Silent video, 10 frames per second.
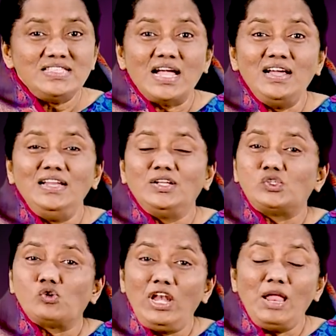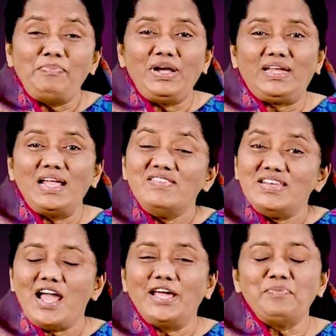தங்களுக்கு சொல்லப்பட்ட அந்த
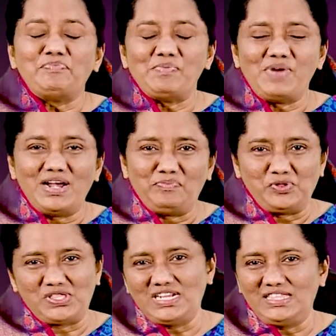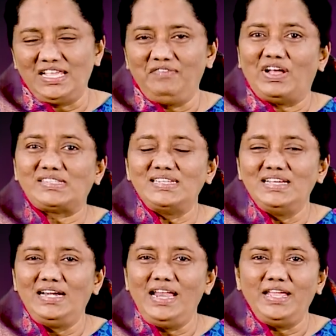நியாயப்பிரமாண புத்தகத்தின்
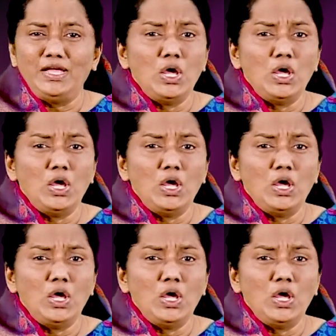வசனங்களை